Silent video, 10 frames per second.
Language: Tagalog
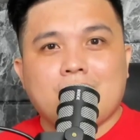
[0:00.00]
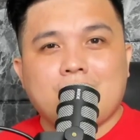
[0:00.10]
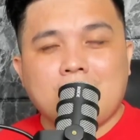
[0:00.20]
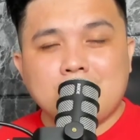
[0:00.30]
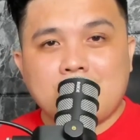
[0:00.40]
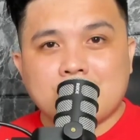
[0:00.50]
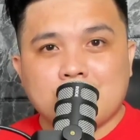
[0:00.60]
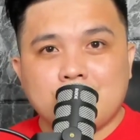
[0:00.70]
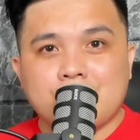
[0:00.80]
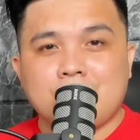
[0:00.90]
ng mga
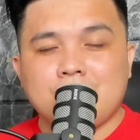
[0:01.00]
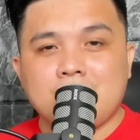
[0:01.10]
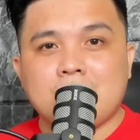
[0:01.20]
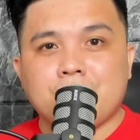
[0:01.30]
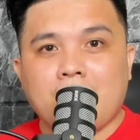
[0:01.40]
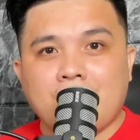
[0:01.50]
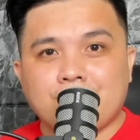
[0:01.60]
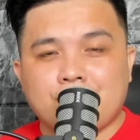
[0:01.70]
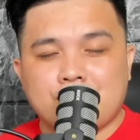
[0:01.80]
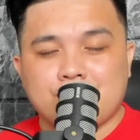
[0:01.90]
social media
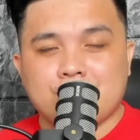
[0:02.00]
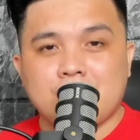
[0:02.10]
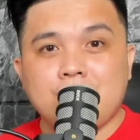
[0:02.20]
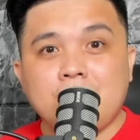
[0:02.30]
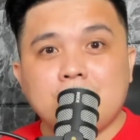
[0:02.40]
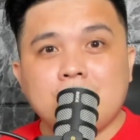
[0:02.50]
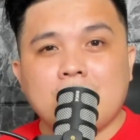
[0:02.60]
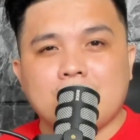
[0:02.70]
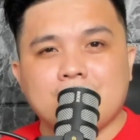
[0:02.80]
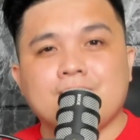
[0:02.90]
platforms ni BBM,